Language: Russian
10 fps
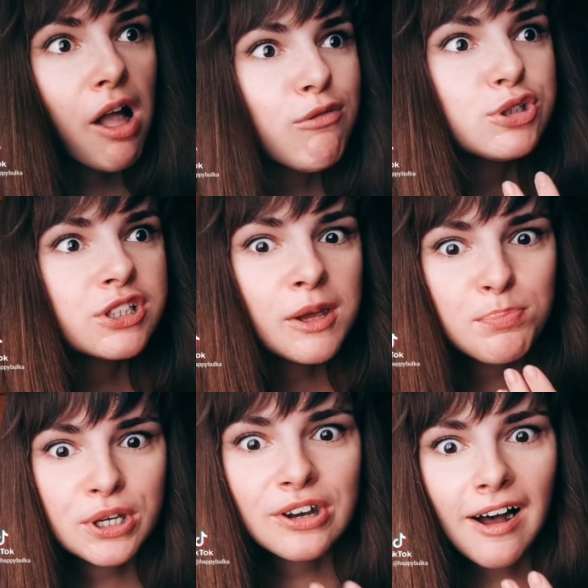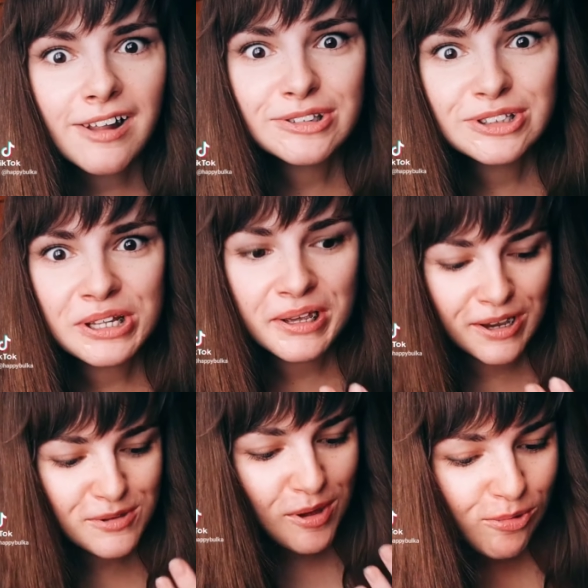Вот она пикантная,
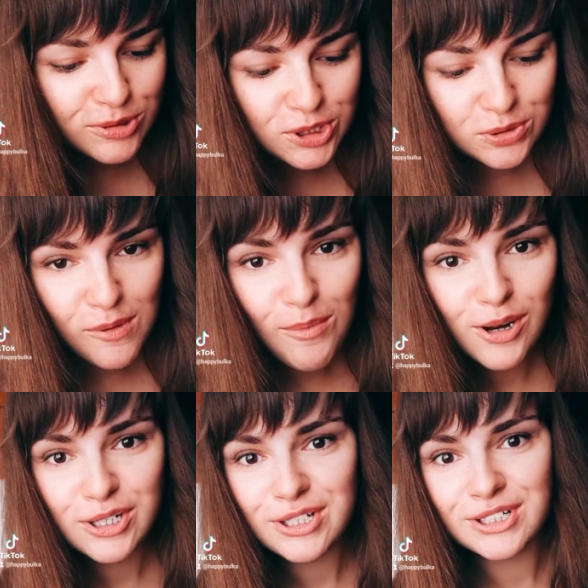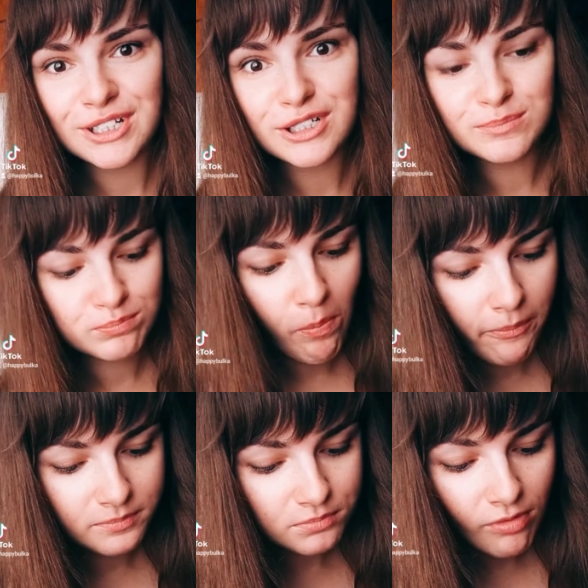я не могу ничего больше сказать.
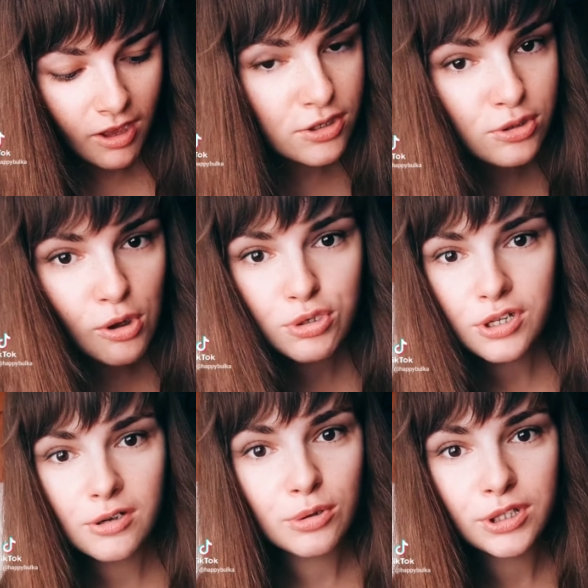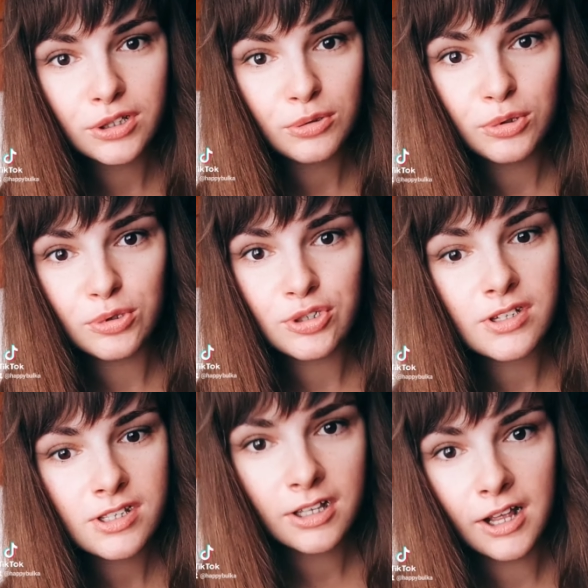И соус какой-то такой тоже
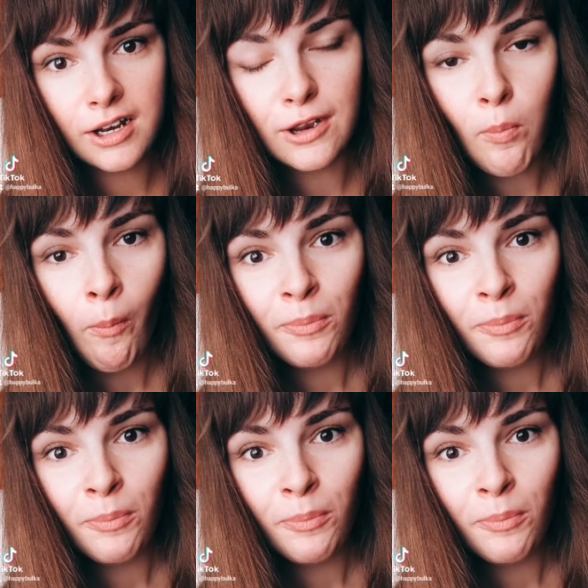национальный.